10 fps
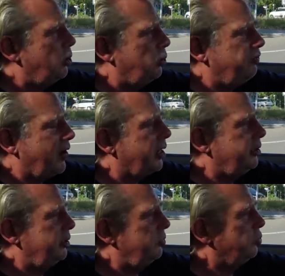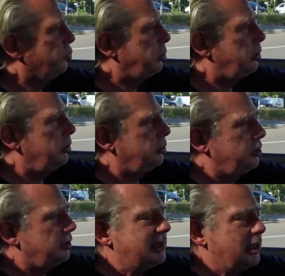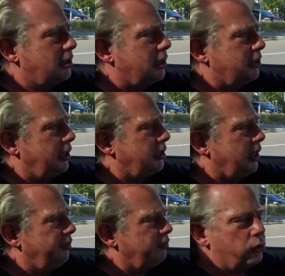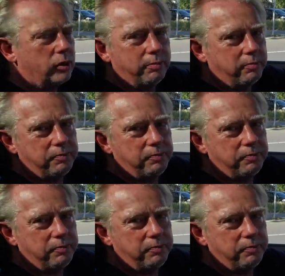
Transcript: und warnen und rütteln und ins Lenkrad eingreifen, wo